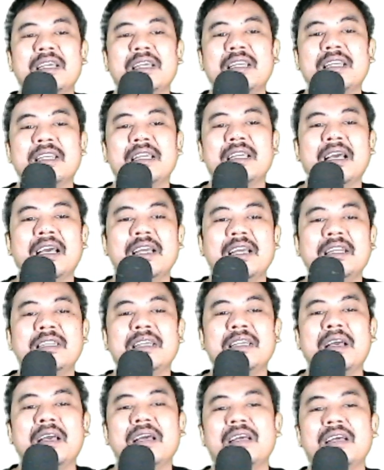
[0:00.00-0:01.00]
ya,
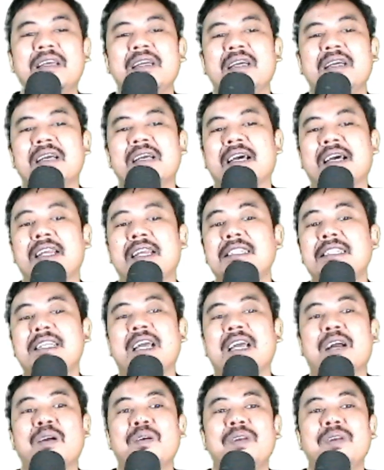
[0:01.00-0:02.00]
dia garis
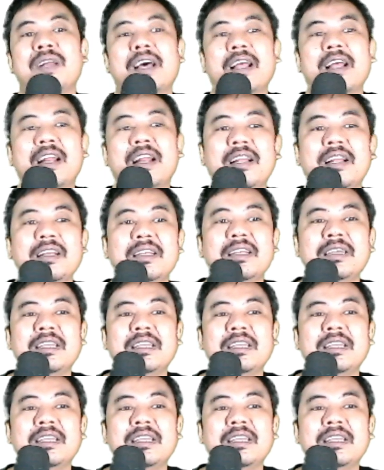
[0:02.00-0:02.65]
diagonal.